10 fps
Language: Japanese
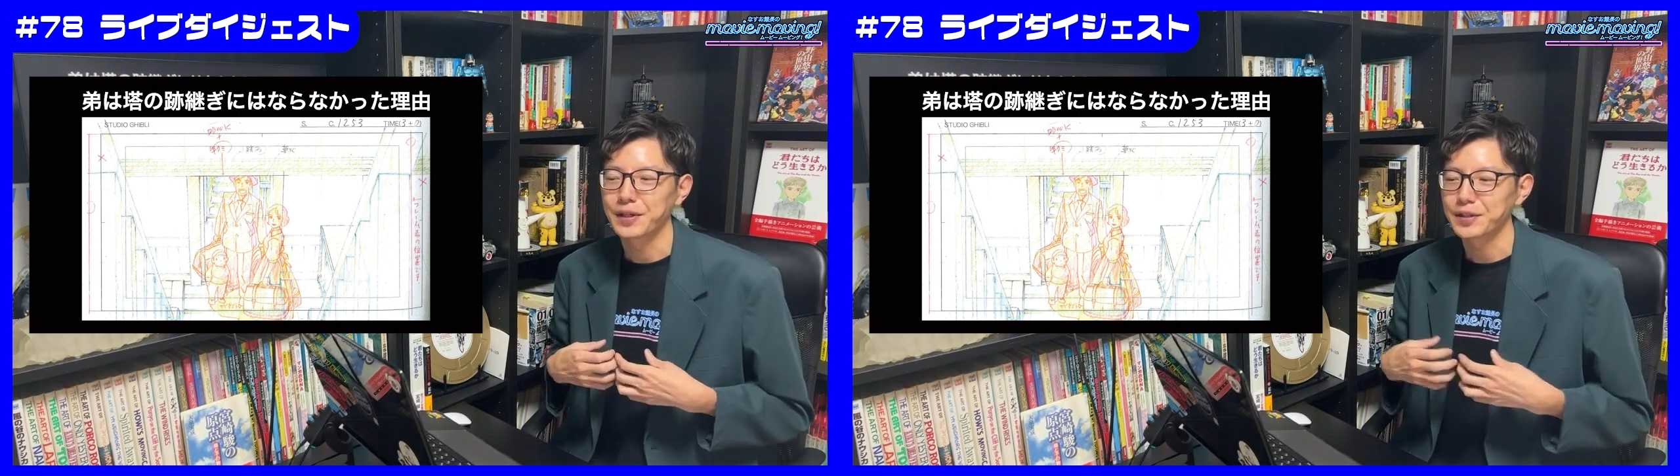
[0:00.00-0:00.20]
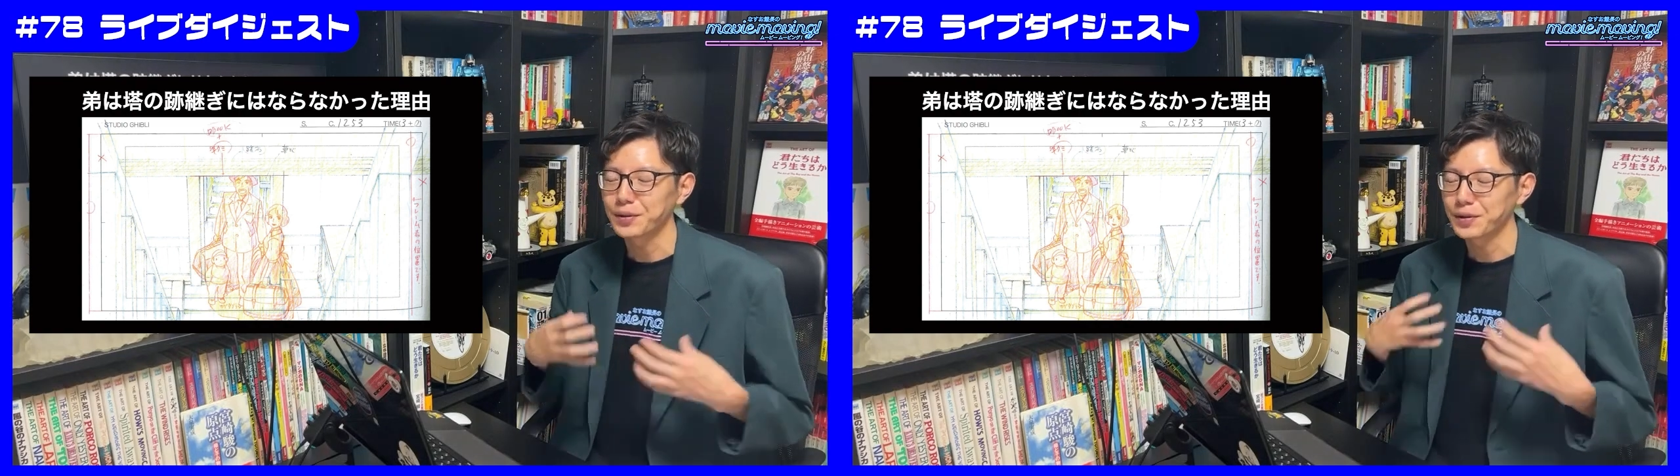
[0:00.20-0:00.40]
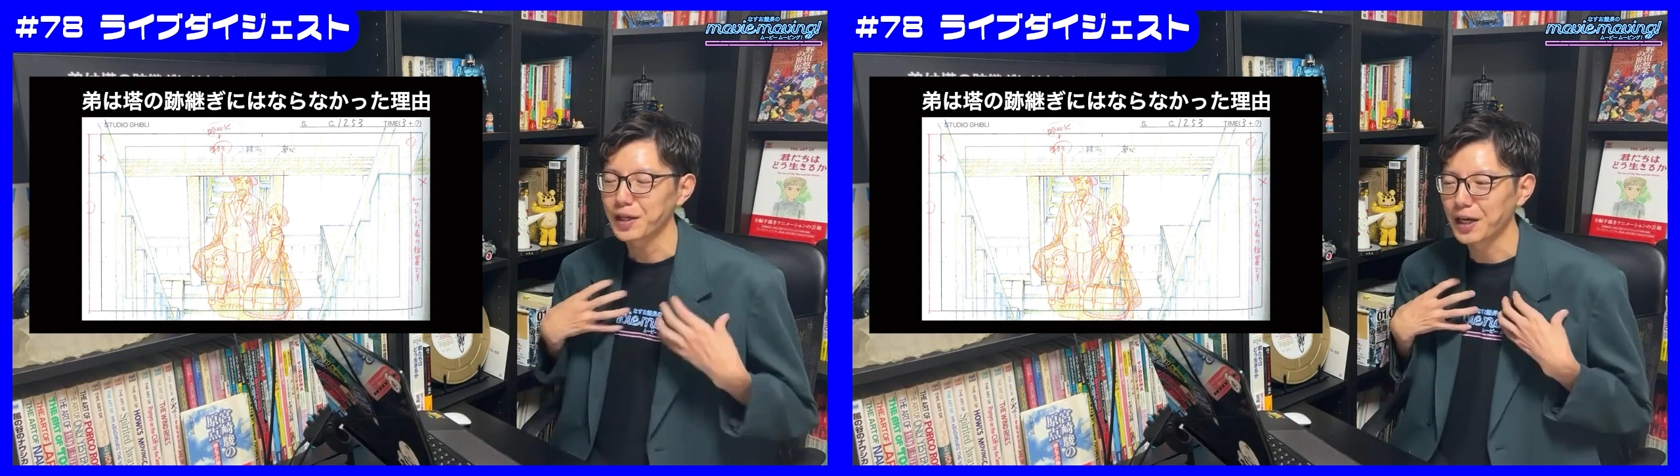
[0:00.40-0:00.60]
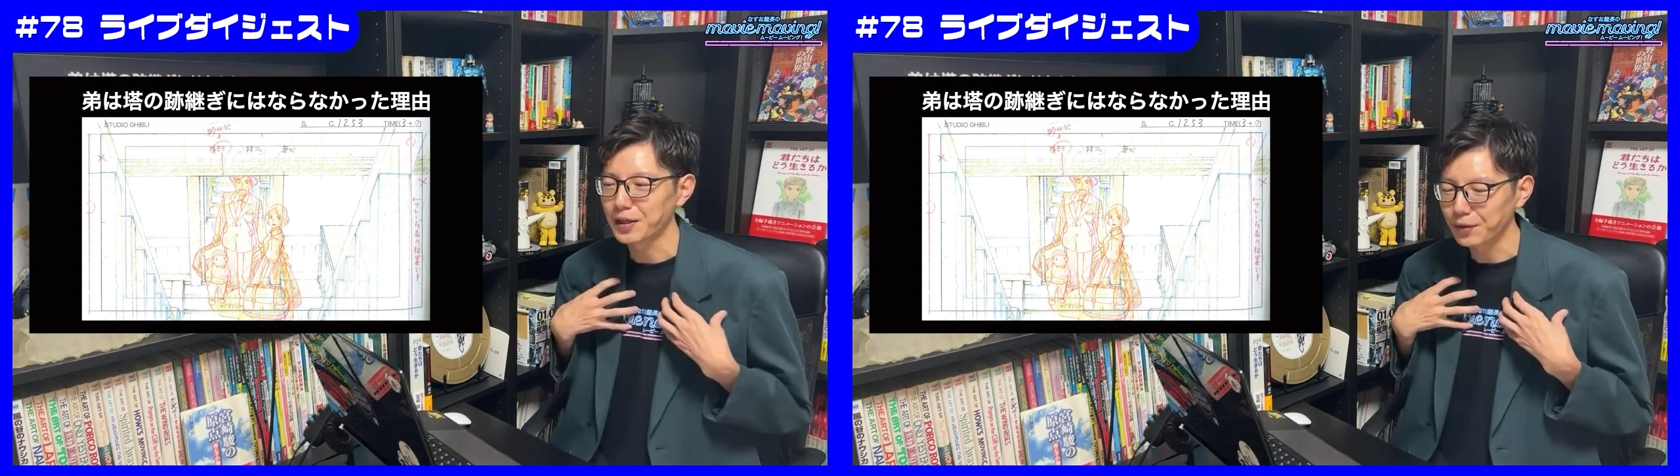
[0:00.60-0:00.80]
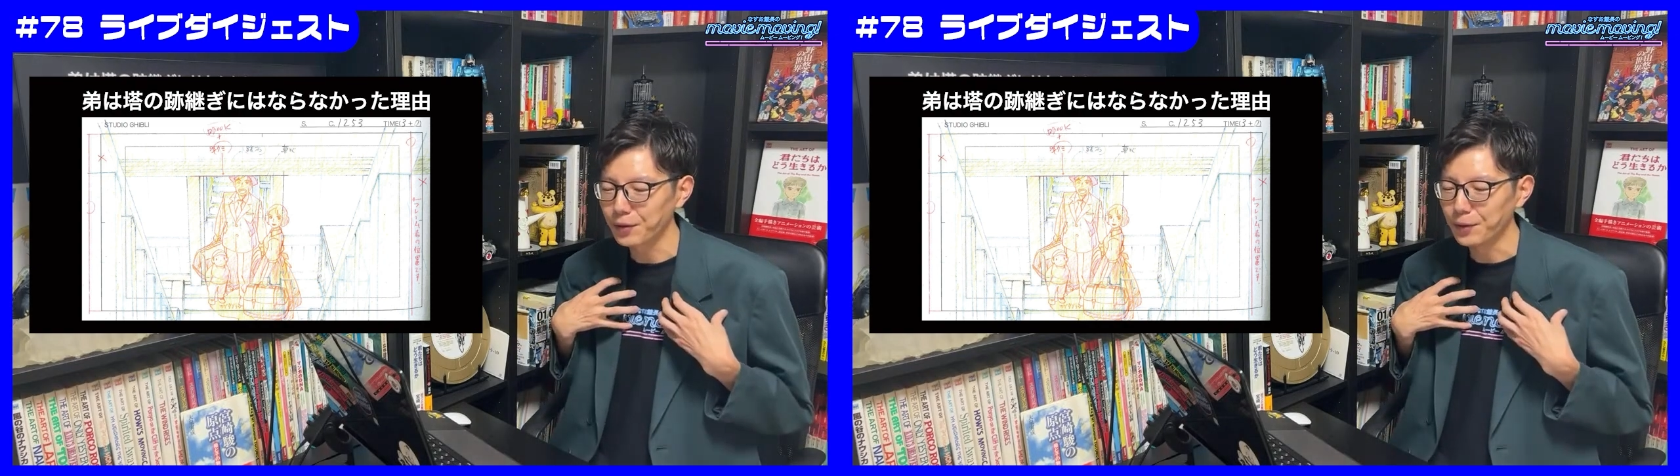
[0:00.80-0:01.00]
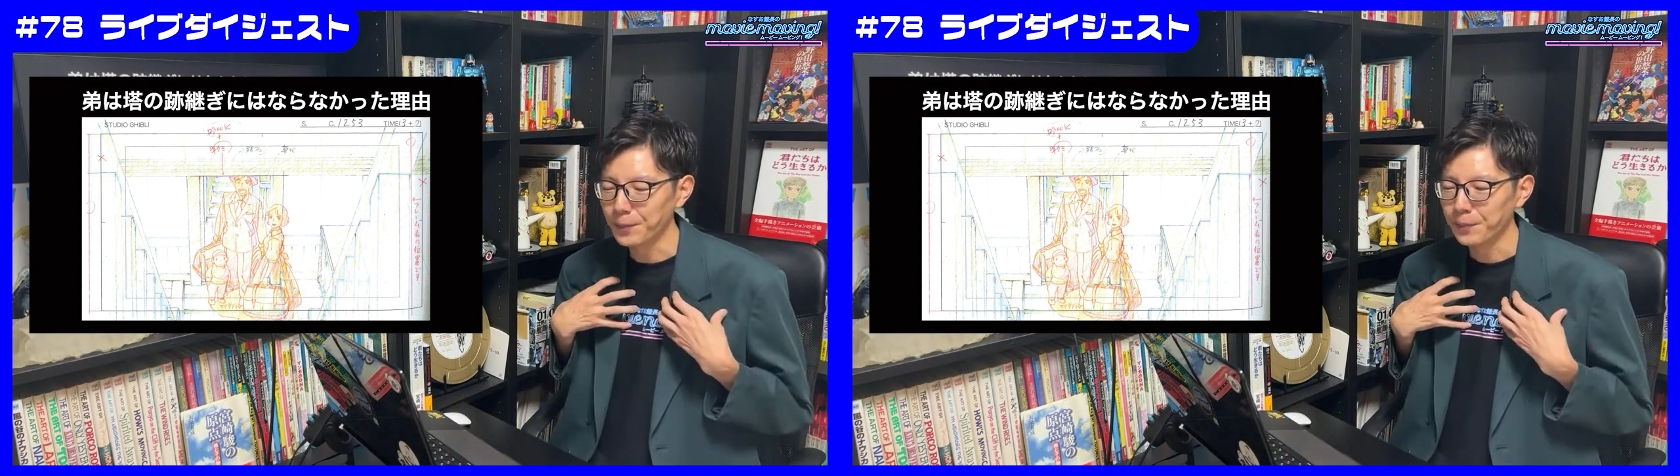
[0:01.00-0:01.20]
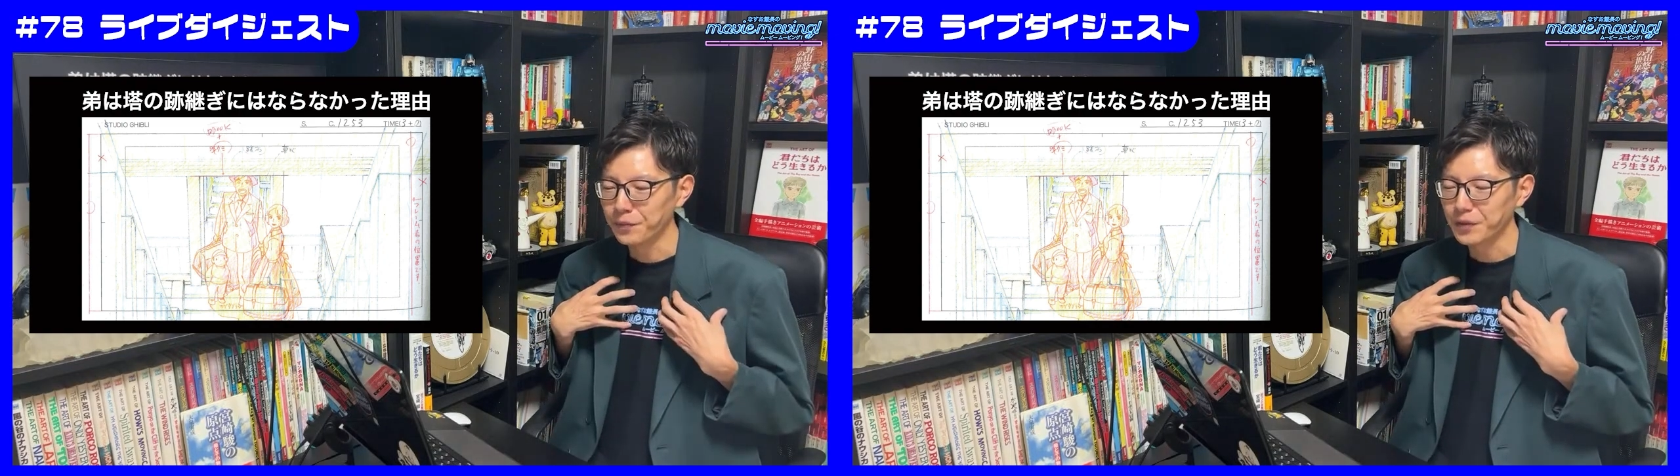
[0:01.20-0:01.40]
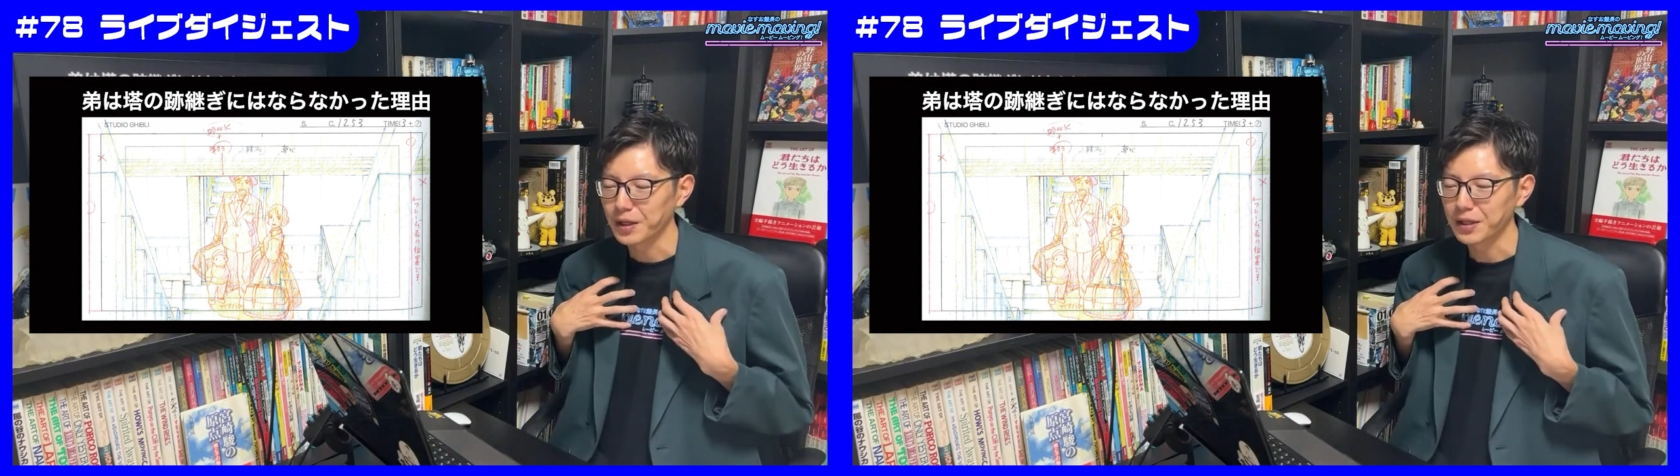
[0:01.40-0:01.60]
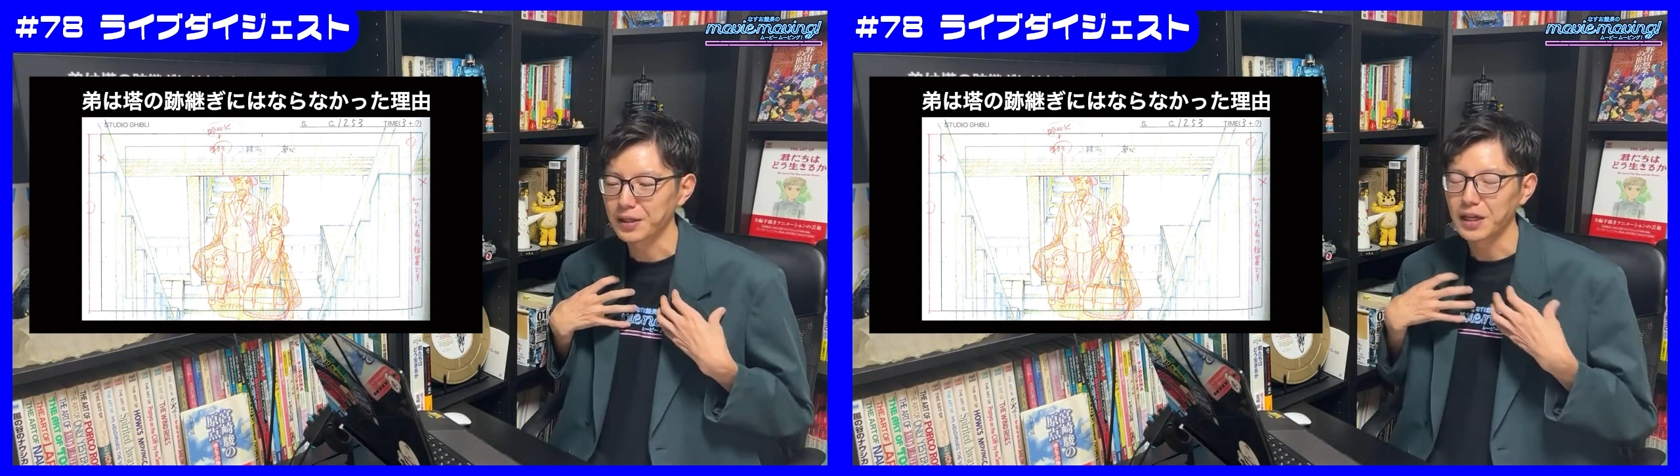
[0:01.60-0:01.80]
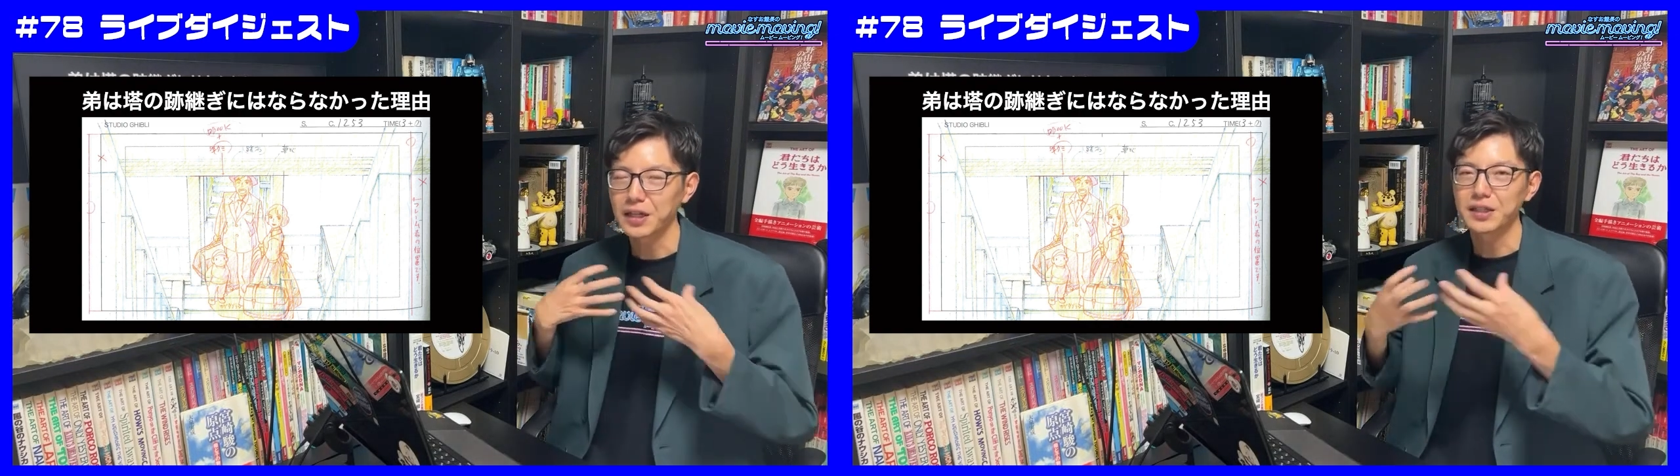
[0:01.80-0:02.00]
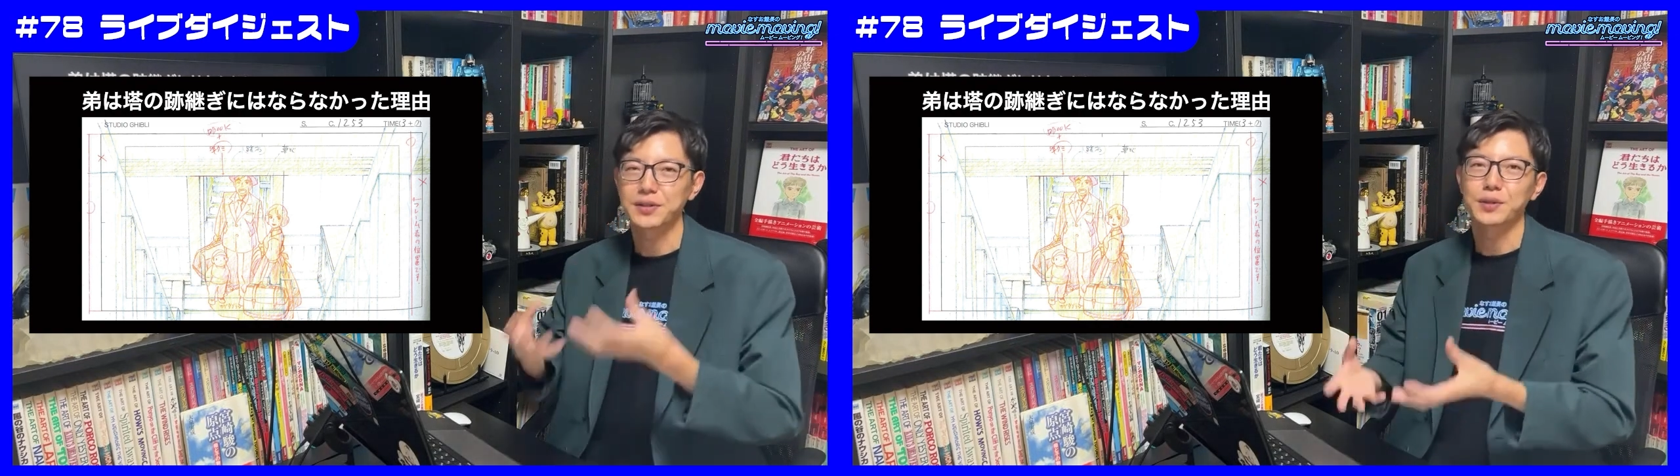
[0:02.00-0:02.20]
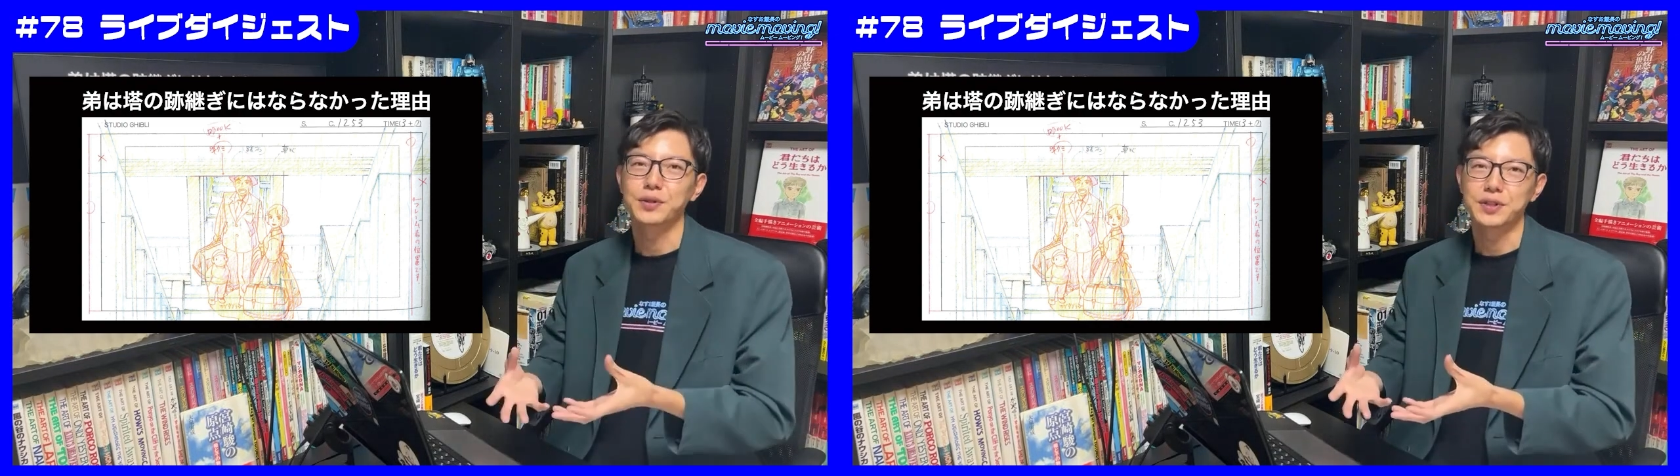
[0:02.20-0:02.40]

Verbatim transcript: えー、その期間を、えー、中で過ご